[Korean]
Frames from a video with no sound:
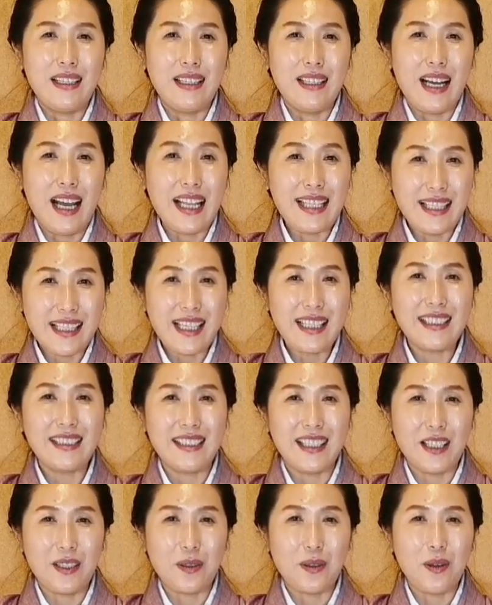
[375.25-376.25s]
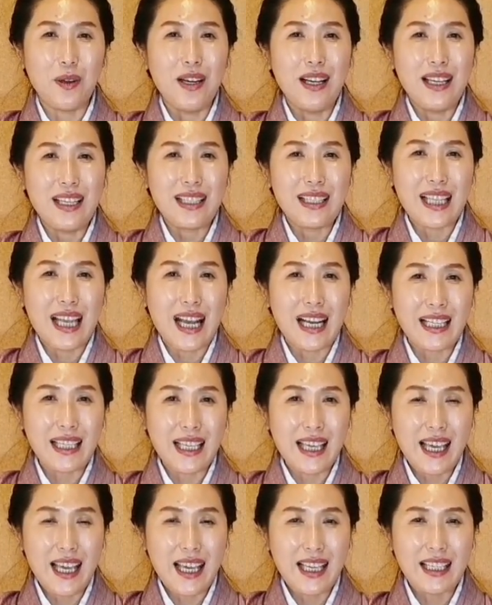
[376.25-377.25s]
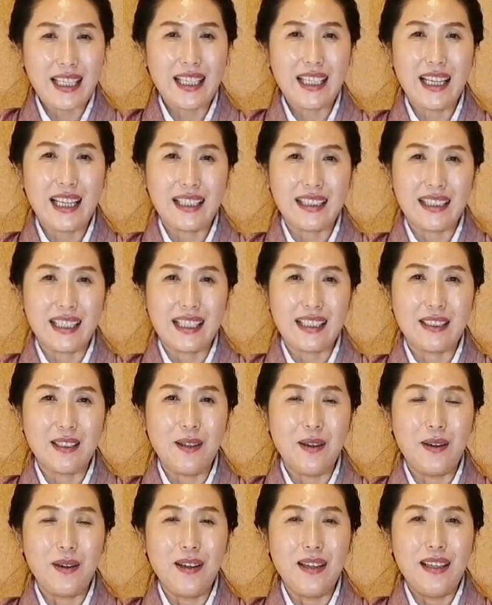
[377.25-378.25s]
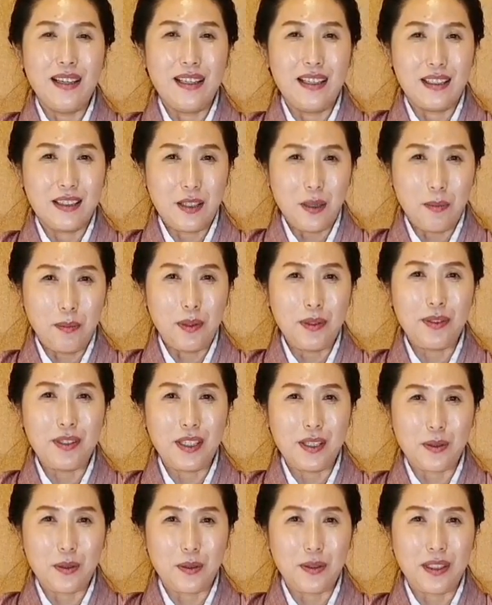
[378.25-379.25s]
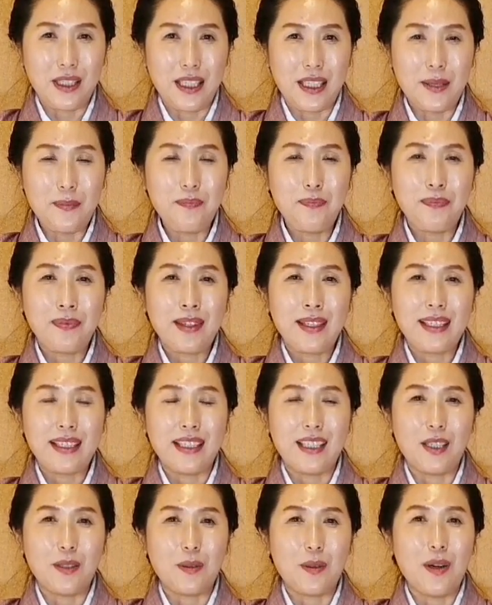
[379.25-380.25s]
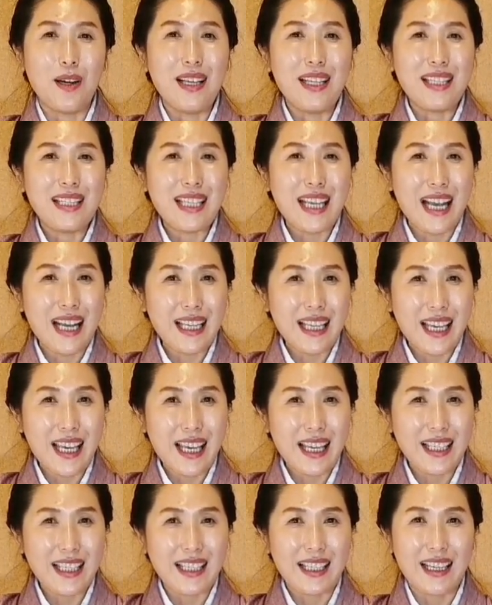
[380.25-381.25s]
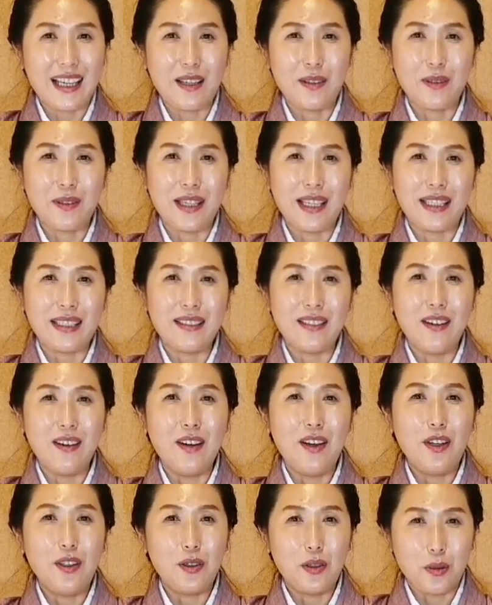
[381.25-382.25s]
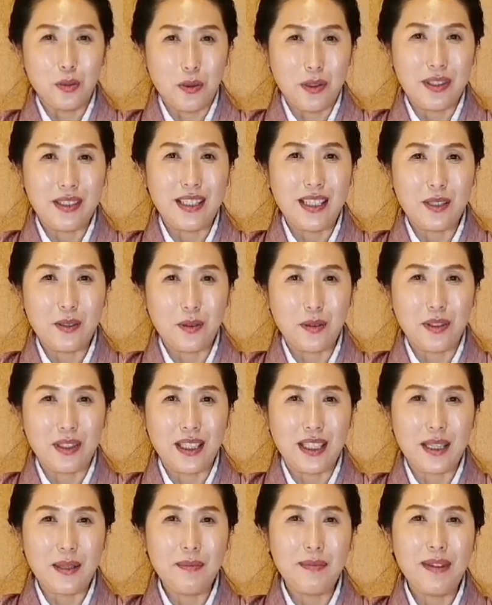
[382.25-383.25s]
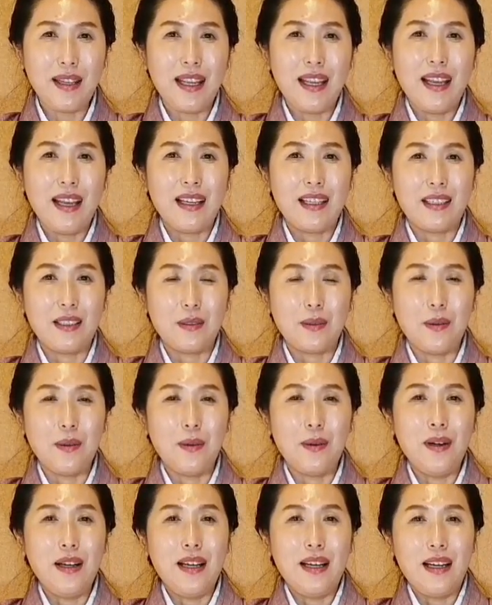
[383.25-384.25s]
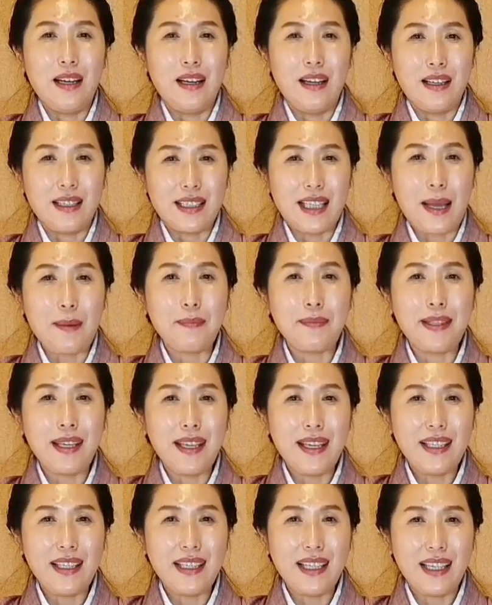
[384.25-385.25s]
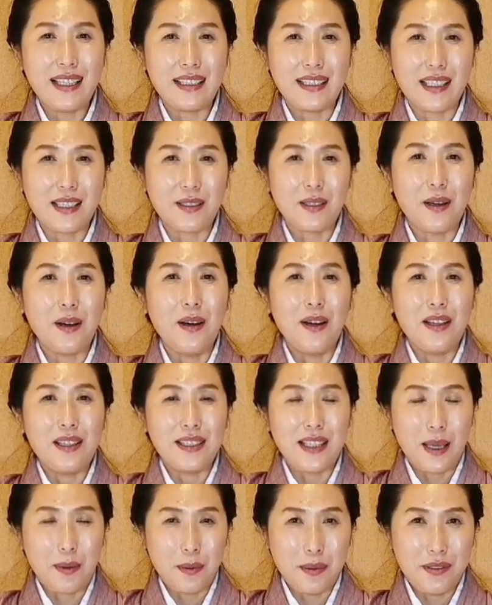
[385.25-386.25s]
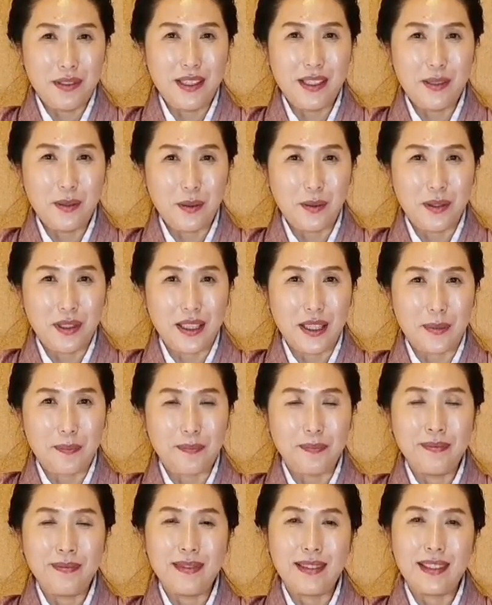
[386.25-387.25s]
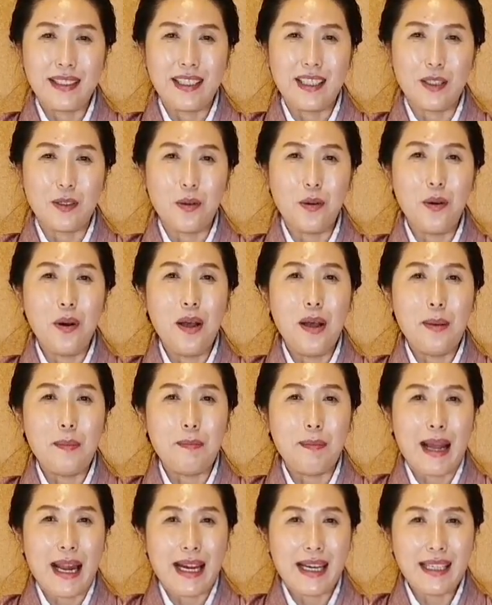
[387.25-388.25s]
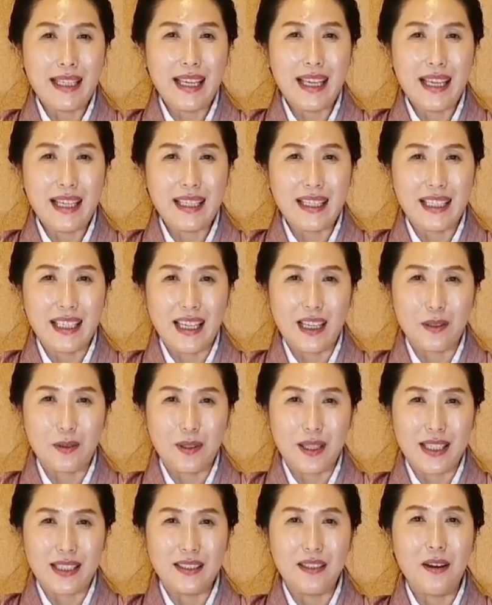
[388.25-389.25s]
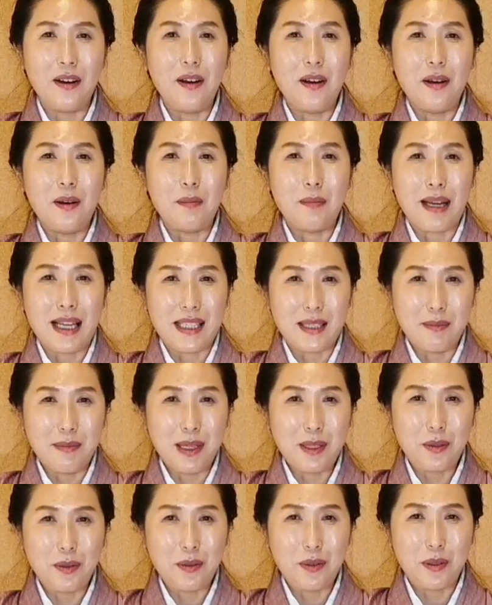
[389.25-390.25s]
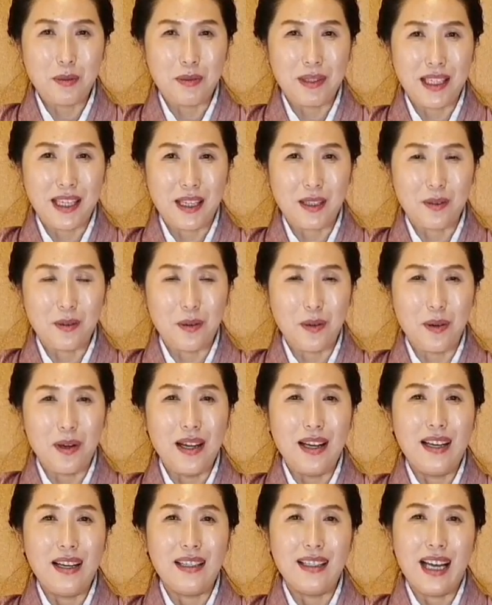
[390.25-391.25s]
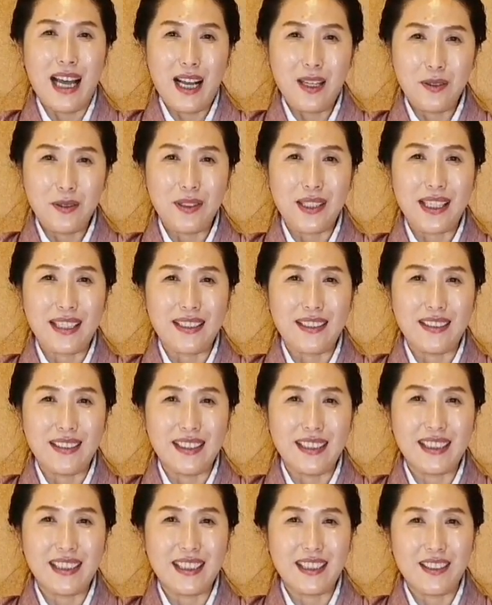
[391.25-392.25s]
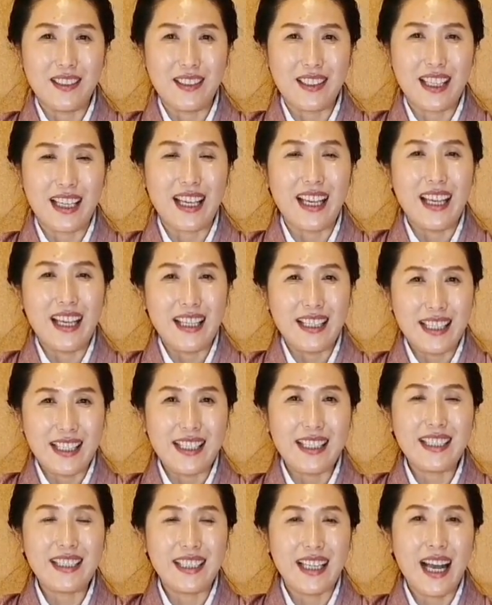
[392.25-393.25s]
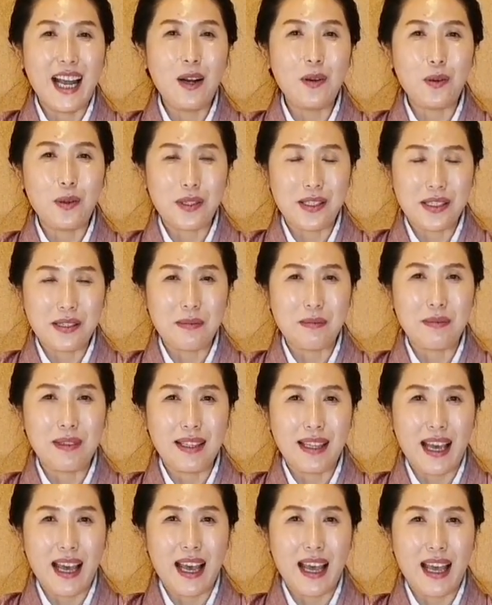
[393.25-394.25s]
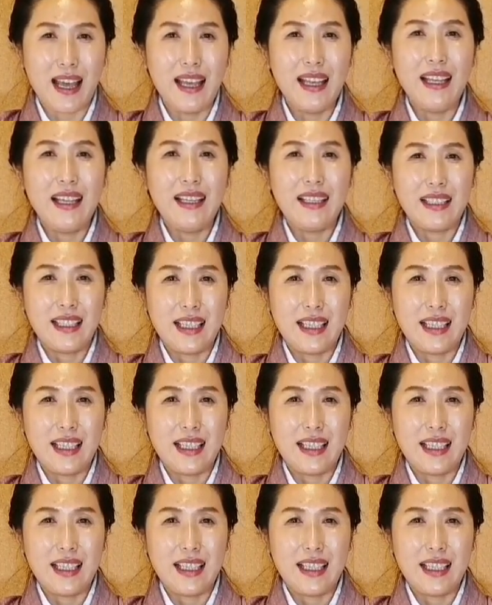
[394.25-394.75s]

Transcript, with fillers: 어, 한자 그대로 상객이라 그래서 첫 번째 손님 그리고 차객이라고 해서 두 번째 손님 그리고 어, 삼객이라 그래서 세 번째 손님 그리고 말객이라고 해서 마지막 손님이라고 어, 한국에서는 그렇게 지칭을 하고 있습니다.